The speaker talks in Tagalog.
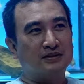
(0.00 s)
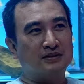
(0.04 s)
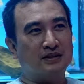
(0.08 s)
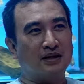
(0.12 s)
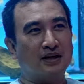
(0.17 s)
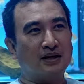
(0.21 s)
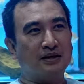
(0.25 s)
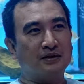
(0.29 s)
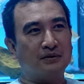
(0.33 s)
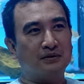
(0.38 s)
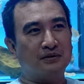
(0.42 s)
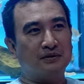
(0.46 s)

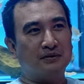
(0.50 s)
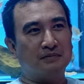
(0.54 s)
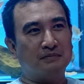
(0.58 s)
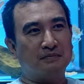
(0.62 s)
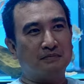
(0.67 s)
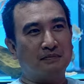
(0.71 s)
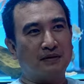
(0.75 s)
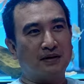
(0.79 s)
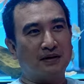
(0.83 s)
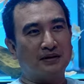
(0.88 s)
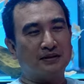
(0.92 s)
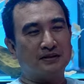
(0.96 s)
sa ngayon,
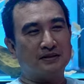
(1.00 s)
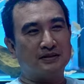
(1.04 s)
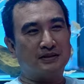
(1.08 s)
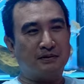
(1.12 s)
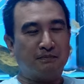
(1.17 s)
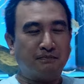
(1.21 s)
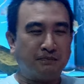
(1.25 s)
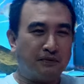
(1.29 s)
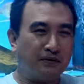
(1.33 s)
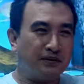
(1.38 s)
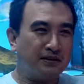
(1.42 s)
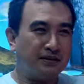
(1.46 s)
parang
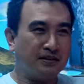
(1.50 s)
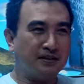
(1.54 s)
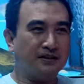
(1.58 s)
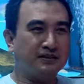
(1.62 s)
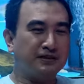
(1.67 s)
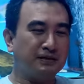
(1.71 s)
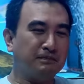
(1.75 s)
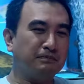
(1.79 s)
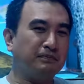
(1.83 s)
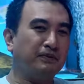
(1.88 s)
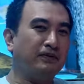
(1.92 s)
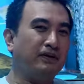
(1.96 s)
simple
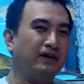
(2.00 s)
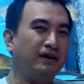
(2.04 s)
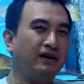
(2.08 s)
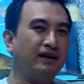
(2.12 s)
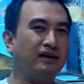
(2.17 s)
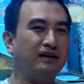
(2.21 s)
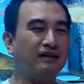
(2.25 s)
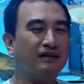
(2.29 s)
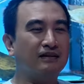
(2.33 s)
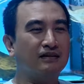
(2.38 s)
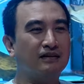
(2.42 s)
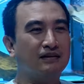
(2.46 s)
simple
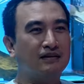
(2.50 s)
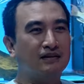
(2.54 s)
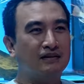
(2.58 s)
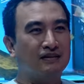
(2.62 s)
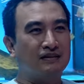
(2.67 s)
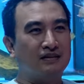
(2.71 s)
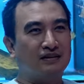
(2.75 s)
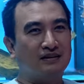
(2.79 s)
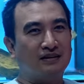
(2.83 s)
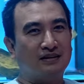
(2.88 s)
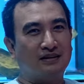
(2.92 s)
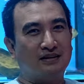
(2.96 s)
lang
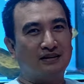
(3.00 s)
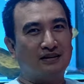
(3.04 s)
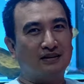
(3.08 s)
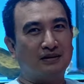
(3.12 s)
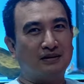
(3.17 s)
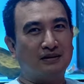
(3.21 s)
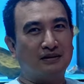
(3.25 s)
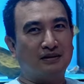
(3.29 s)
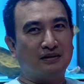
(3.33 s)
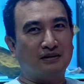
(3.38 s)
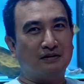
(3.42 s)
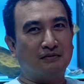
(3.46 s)

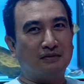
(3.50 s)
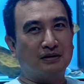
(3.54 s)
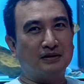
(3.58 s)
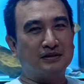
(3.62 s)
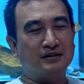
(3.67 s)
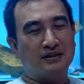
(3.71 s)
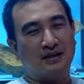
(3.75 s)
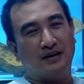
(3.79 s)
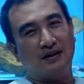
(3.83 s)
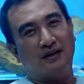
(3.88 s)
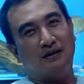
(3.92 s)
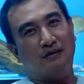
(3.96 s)
uh,
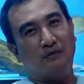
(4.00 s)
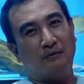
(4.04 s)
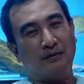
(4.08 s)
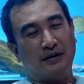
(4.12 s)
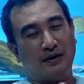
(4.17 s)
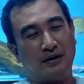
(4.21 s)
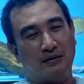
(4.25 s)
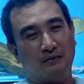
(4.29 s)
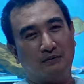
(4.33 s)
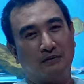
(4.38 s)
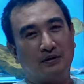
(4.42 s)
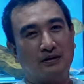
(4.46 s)
once a ah,
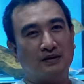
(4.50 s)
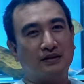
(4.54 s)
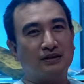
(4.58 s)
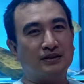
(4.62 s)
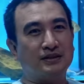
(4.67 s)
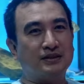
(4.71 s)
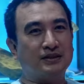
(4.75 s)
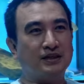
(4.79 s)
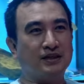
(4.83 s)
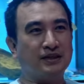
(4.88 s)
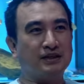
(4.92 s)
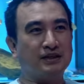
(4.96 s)
week water
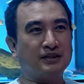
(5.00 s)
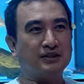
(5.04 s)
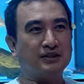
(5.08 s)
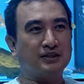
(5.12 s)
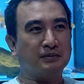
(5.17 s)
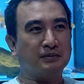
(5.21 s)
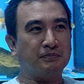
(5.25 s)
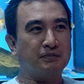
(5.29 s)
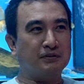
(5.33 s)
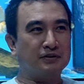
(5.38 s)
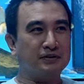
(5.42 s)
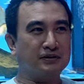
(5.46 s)
change,
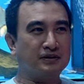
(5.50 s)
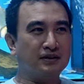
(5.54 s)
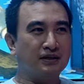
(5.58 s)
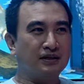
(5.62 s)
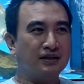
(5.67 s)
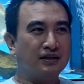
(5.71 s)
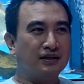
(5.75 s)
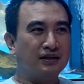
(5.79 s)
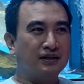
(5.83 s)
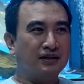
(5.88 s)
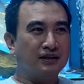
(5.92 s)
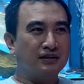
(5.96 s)
tapos
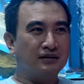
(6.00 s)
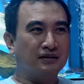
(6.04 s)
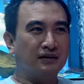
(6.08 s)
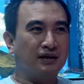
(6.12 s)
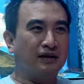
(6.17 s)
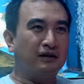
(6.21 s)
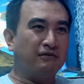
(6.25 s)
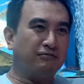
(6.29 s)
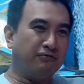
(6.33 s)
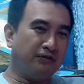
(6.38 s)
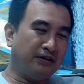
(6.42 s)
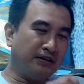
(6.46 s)

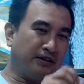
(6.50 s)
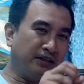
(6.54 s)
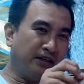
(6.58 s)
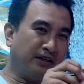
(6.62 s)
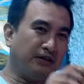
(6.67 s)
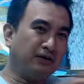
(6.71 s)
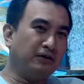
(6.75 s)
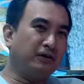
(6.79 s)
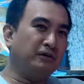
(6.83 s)
uh, feeding,